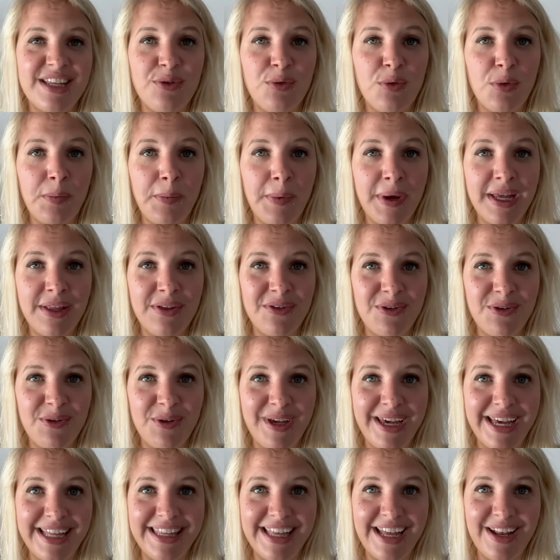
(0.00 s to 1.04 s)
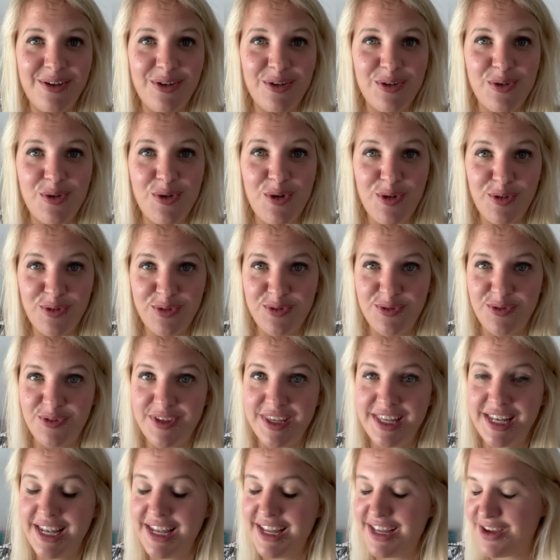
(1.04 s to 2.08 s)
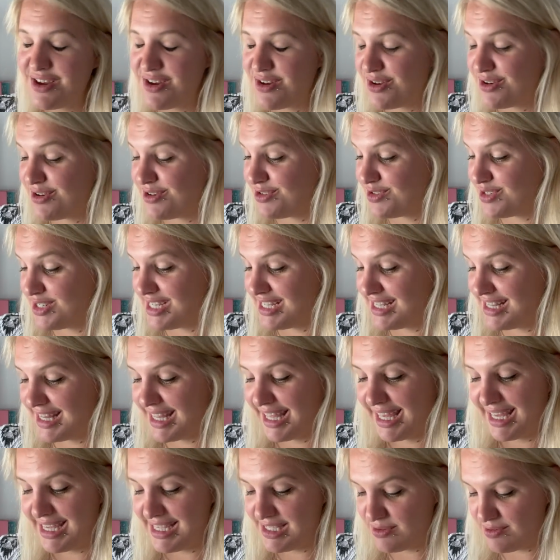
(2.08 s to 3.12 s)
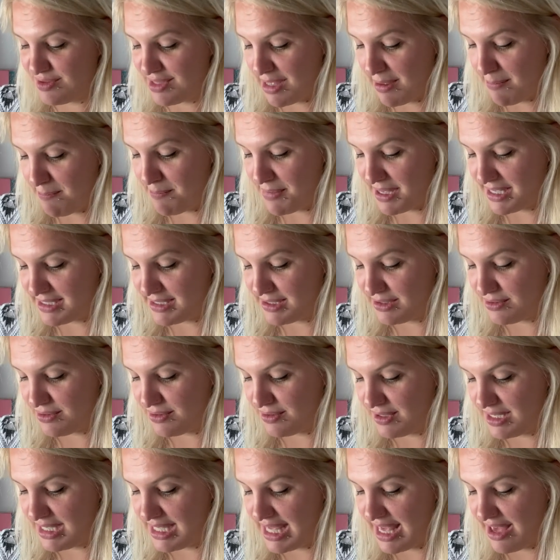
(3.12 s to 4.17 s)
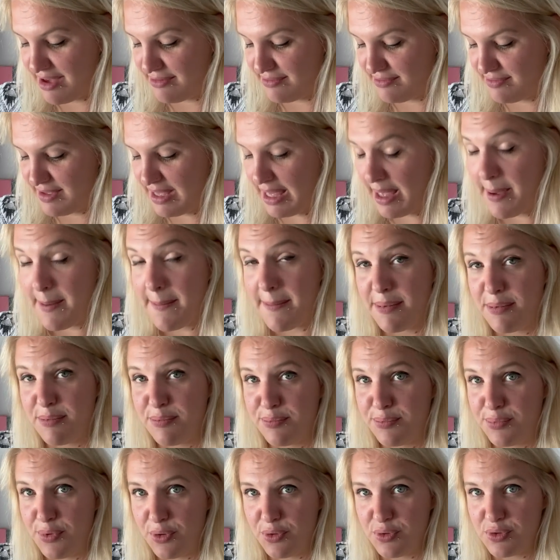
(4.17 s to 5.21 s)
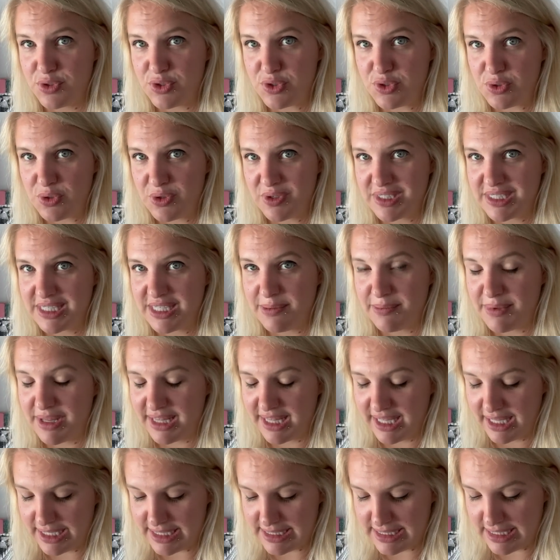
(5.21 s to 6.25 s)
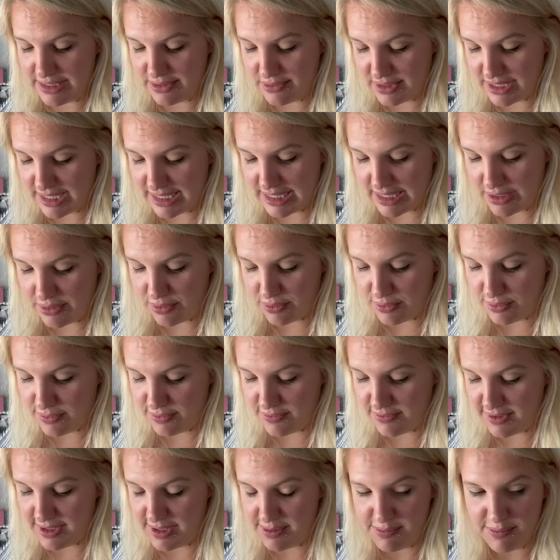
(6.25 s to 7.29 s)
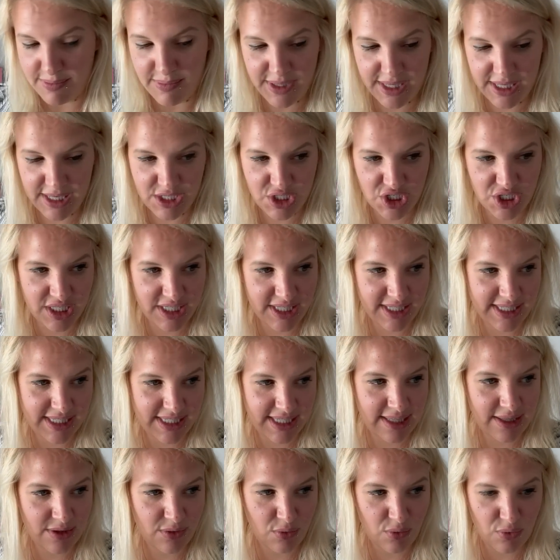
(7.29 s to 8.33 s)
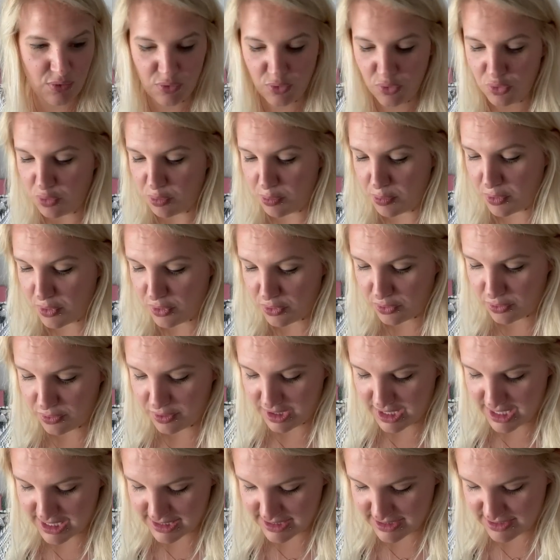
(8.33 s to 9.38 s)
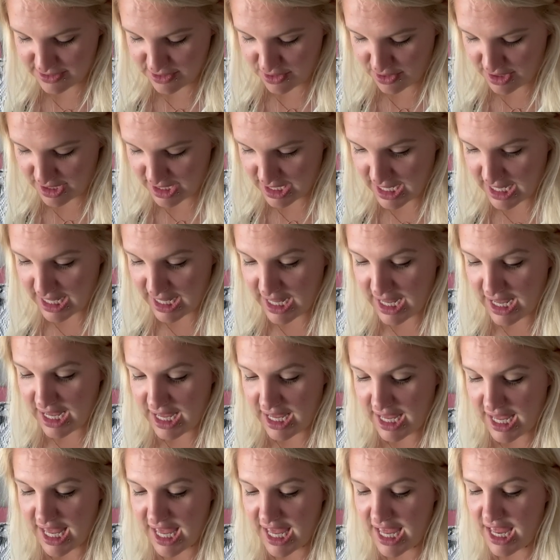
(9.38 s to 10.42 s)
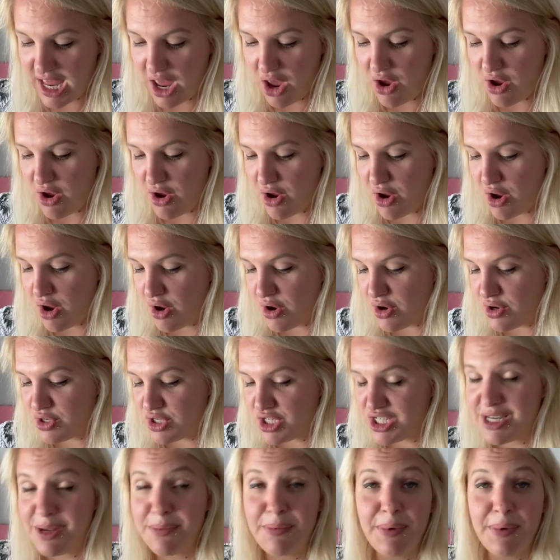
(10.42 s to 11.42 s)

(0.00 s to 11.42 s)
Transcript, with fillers: donc pris dans le catalogue Hauteville, euh, j'ai été raisonnable parce que Il y avait beaucoup de choses qui m'intéressaient dans le catalogue Hauteville, mais j'ai décidé de, n'en prendre qu'un seul. Et euh, j'ai